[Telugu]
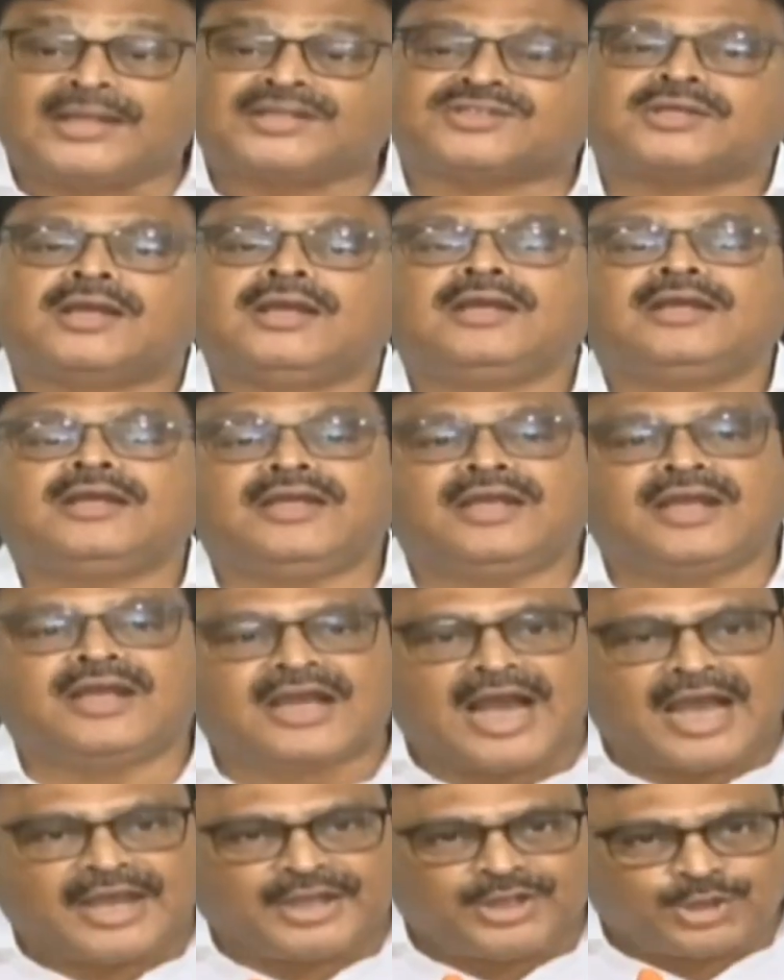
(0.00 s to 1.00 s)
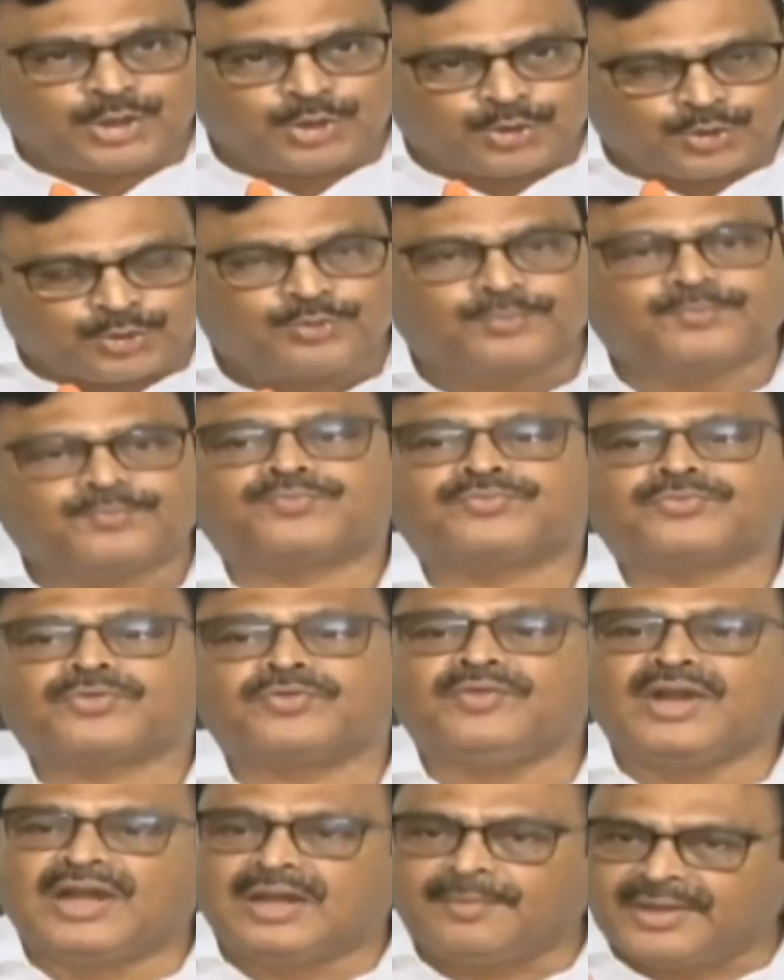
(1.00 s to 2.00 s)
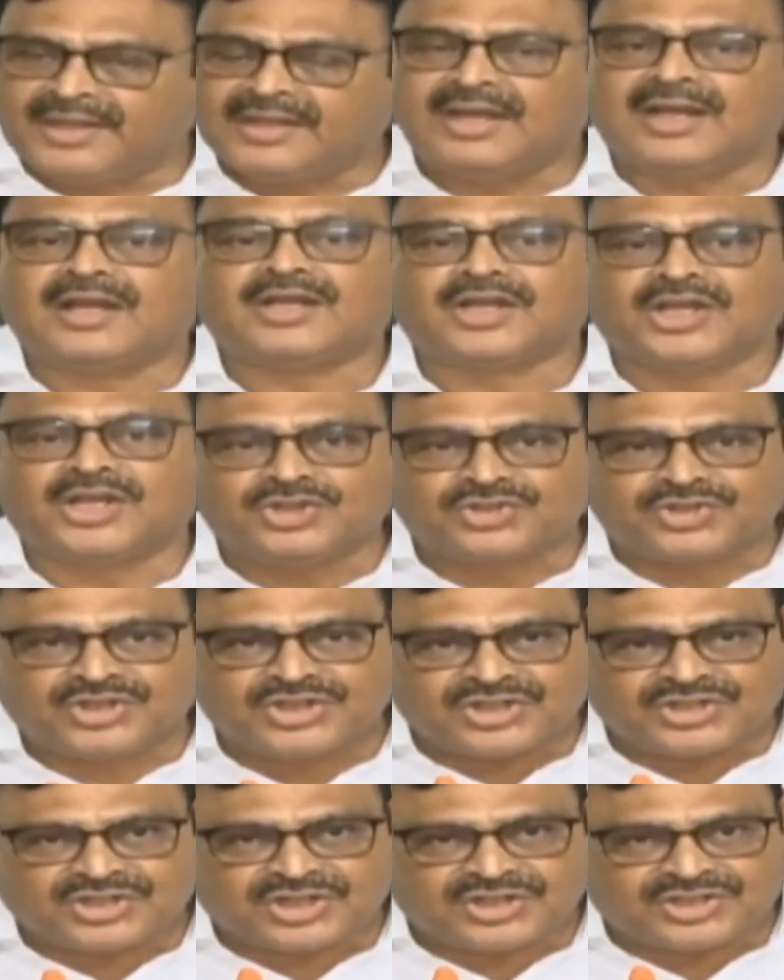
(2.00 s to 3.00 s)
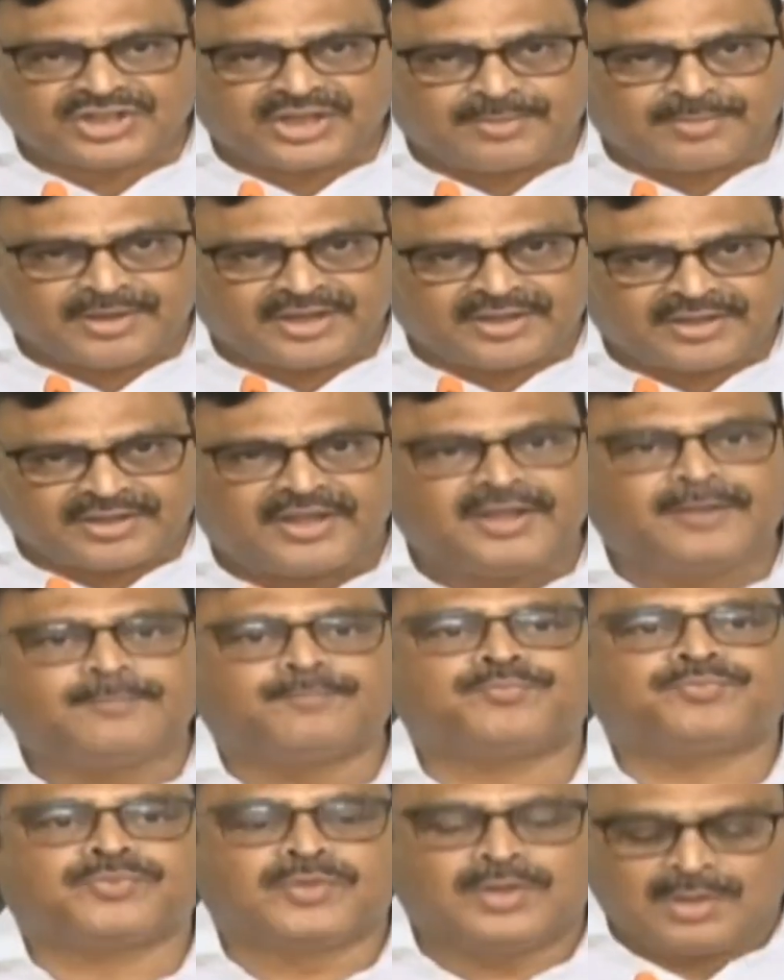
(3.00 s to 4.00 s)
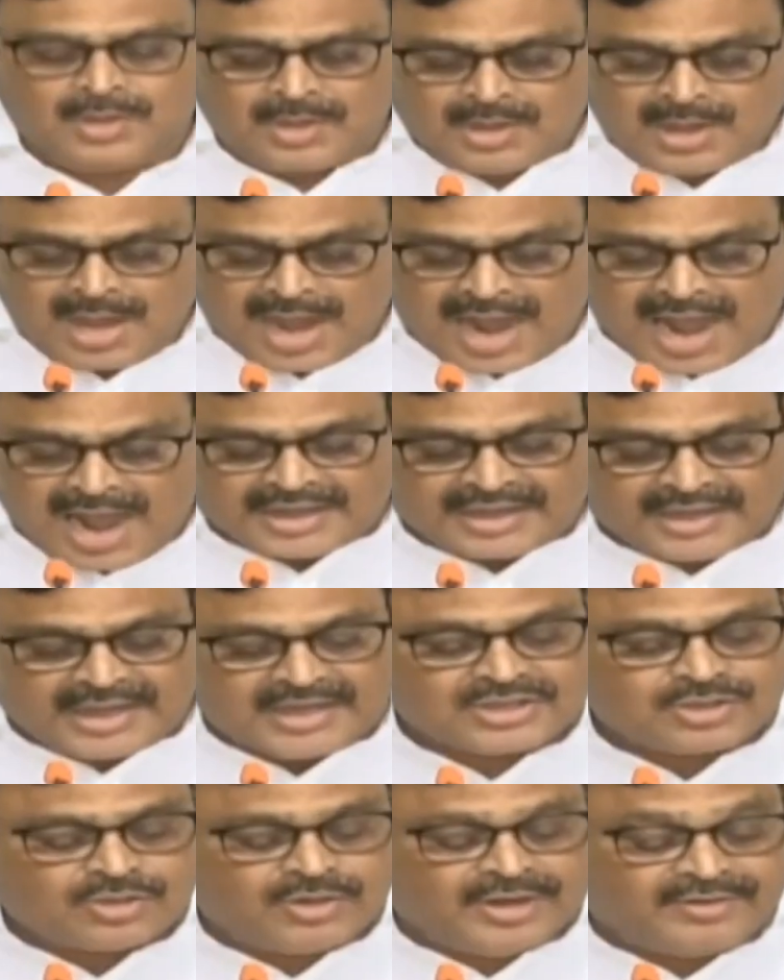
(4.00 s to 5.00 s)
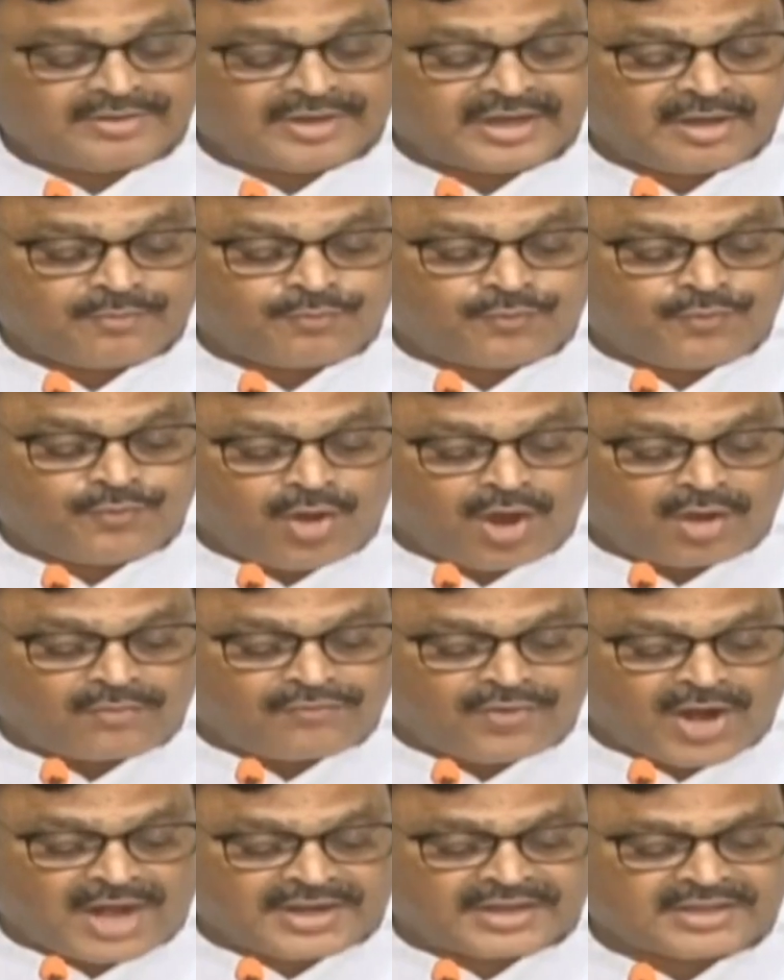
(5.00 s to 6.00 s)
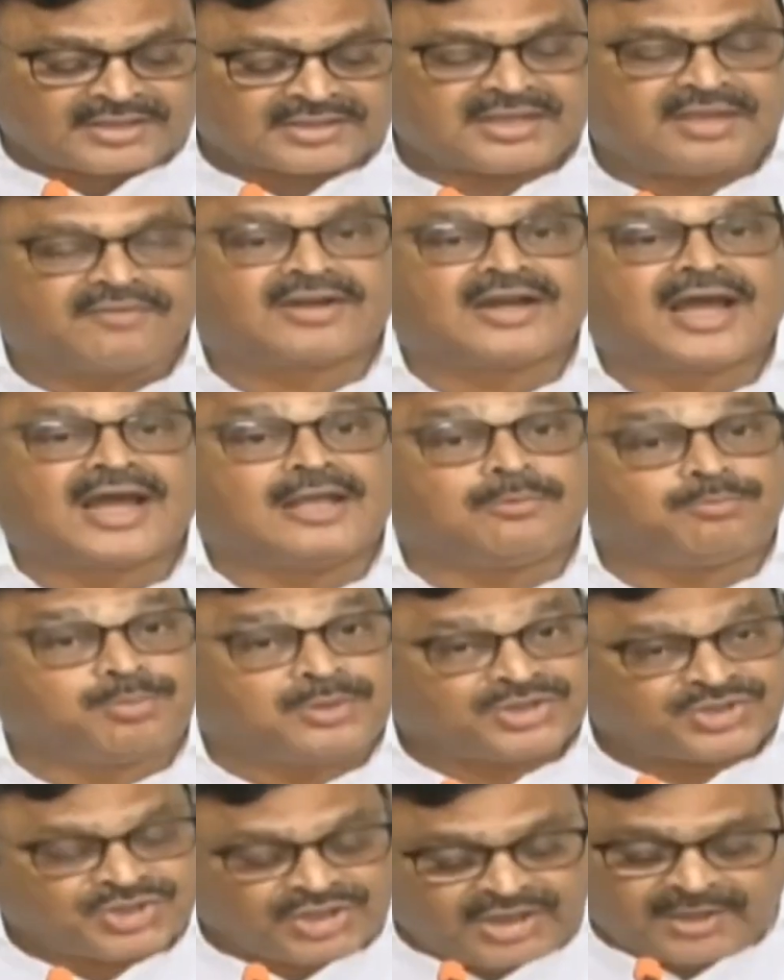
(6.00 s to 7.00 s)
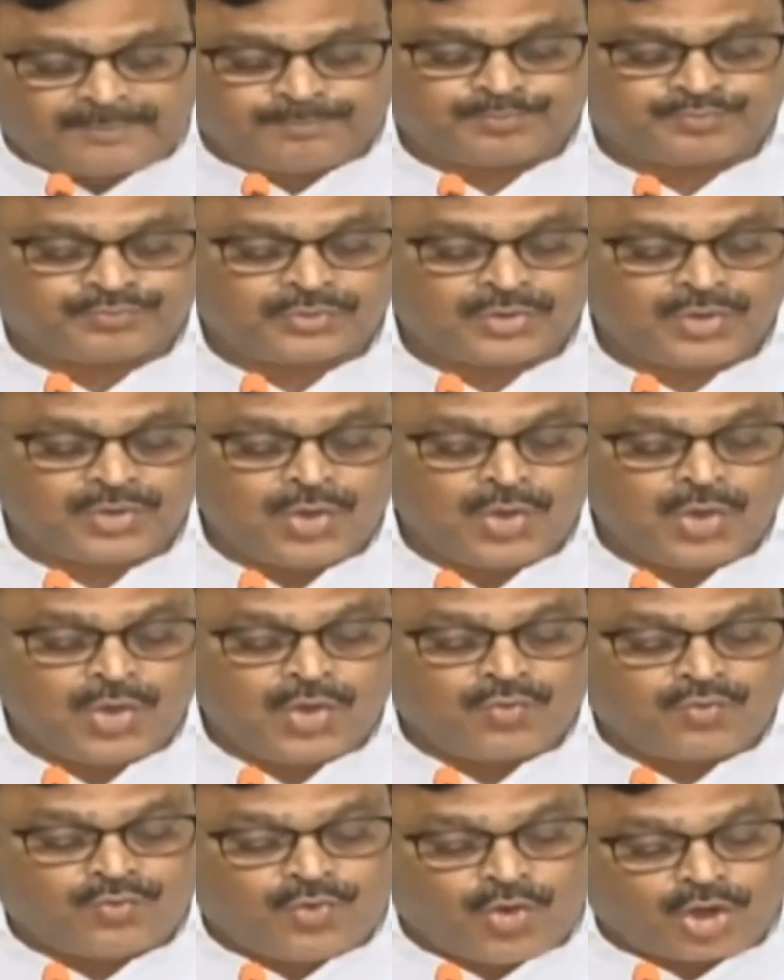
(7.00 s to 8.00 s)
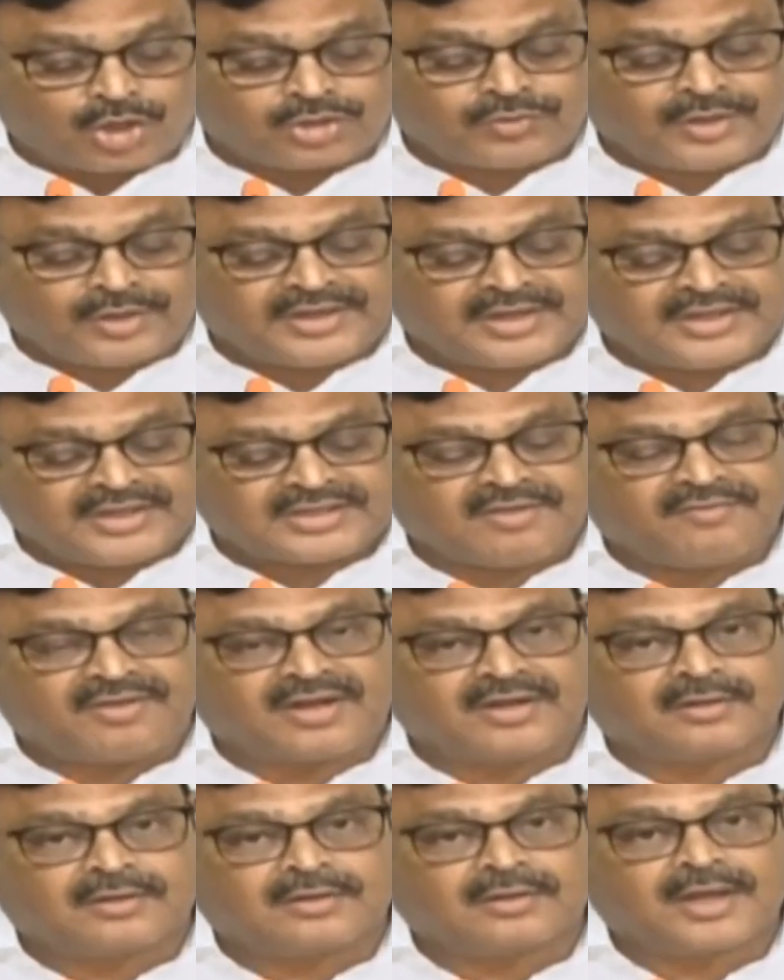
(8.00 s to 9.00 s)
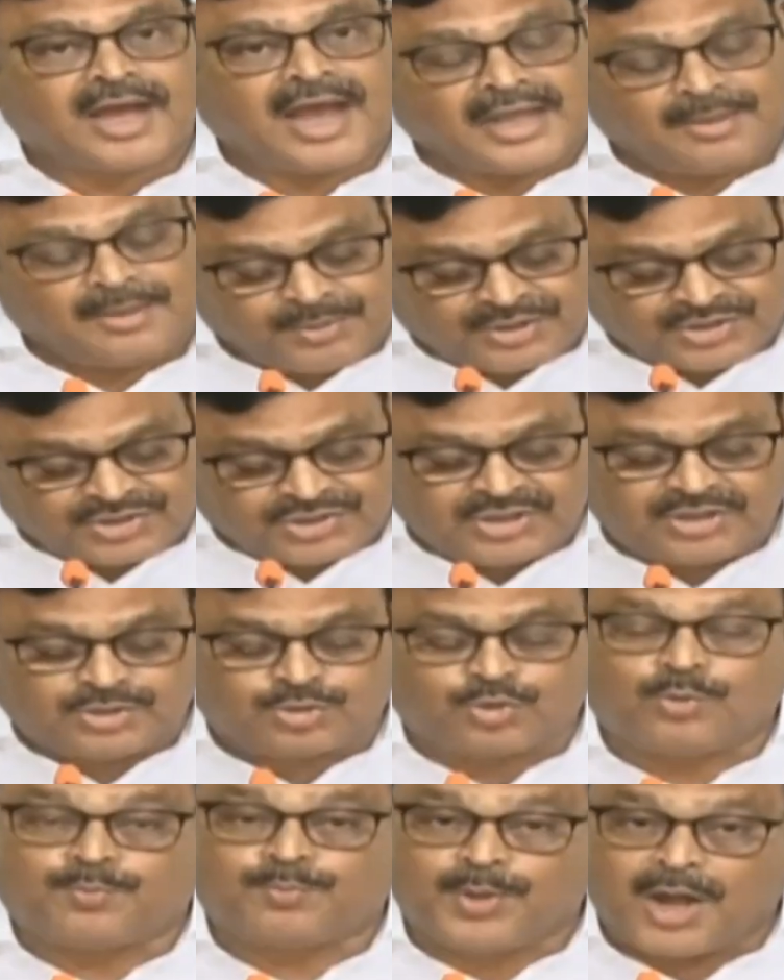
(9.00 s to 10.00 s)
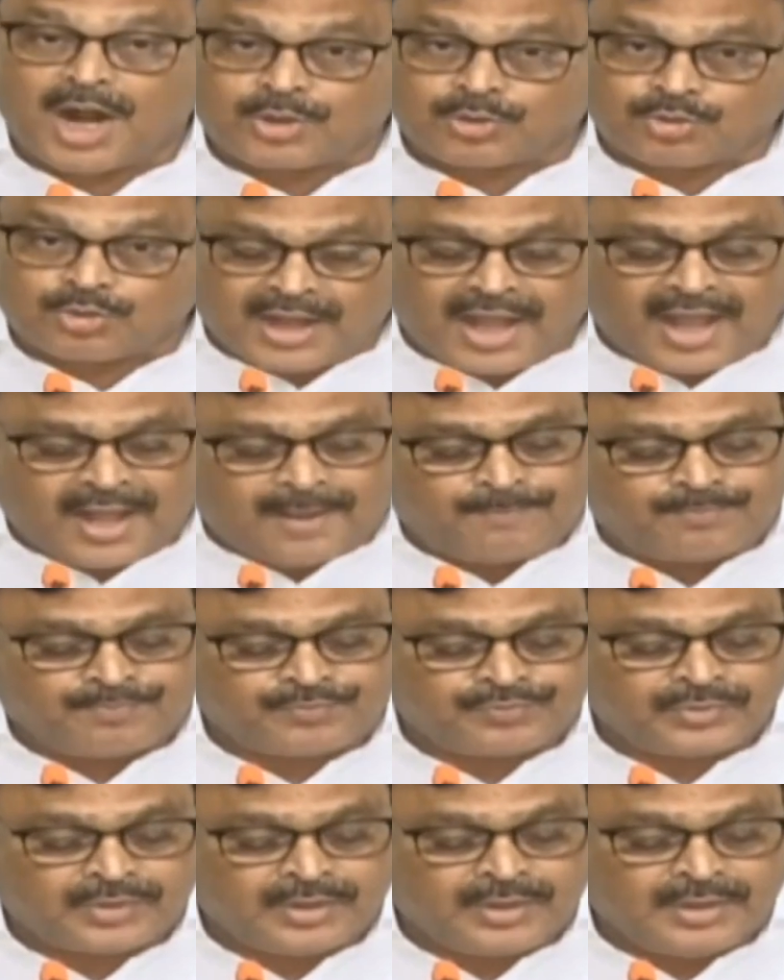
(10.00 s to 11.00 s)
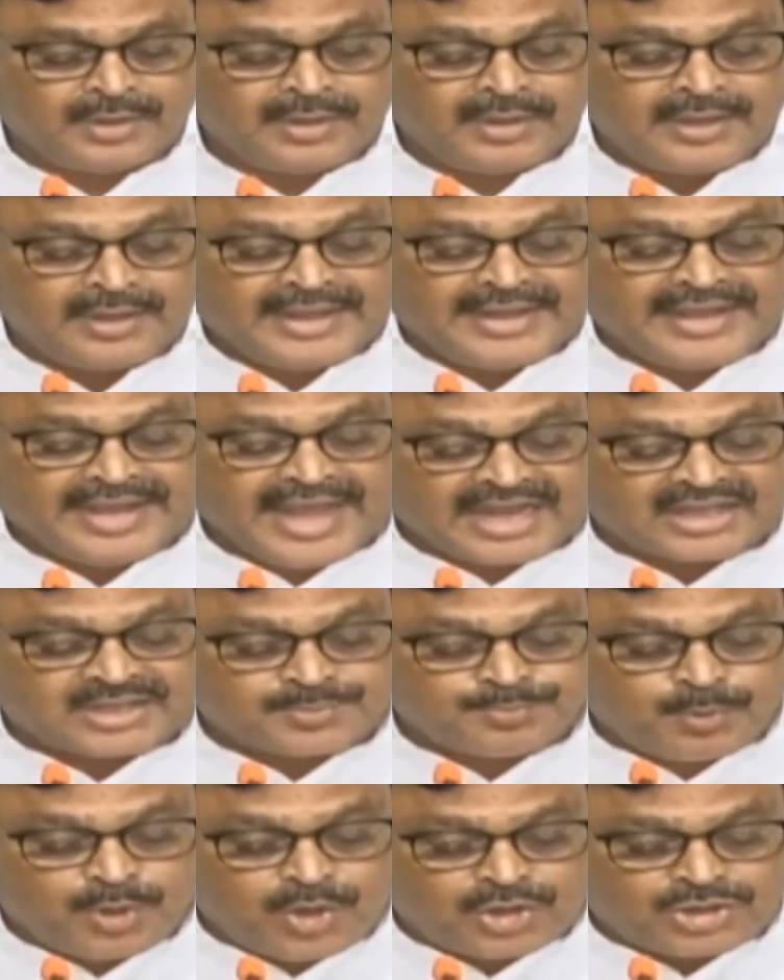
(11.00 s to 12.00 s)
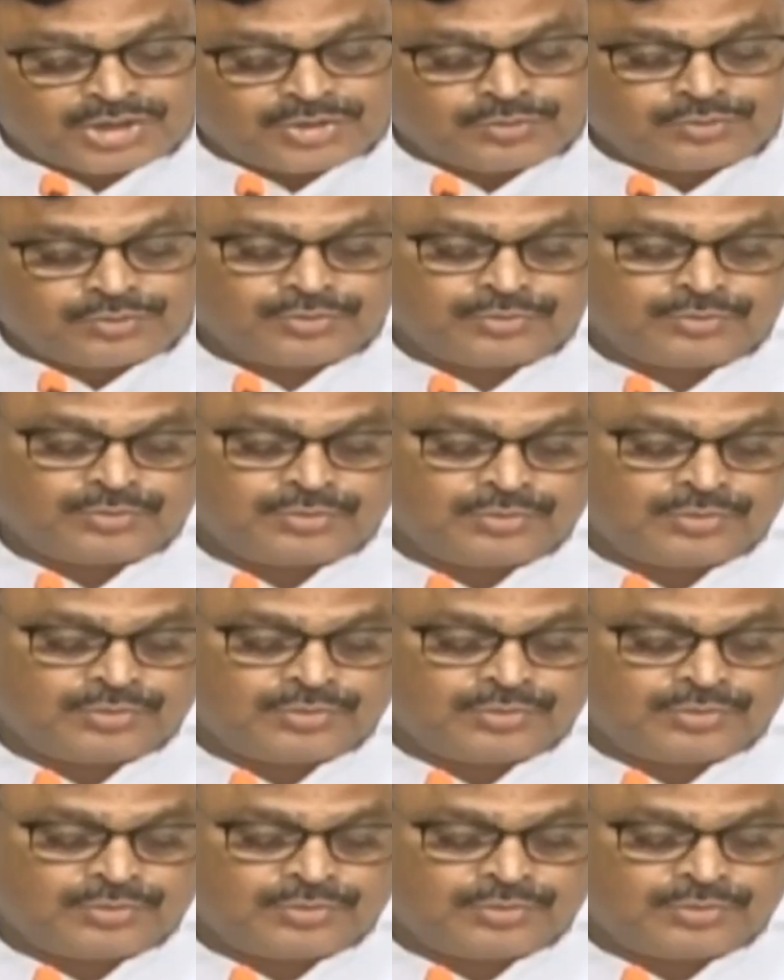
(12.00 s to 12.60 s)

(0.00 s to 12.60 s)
ప్లస్ ఇంకా ఐదుగురు వీళ్ళ మీద కేసు రిజిస్టర్ చేయబడింది ఆ కేసులో ఏంటంటే ఫోర్ ఫార్టీ సెవెన్ ఐపీసీ ఫోర్ ట్వంటీ సెవెన్ ఐపీసీతో పాటుగా ఎక్స్ప్లోజివ్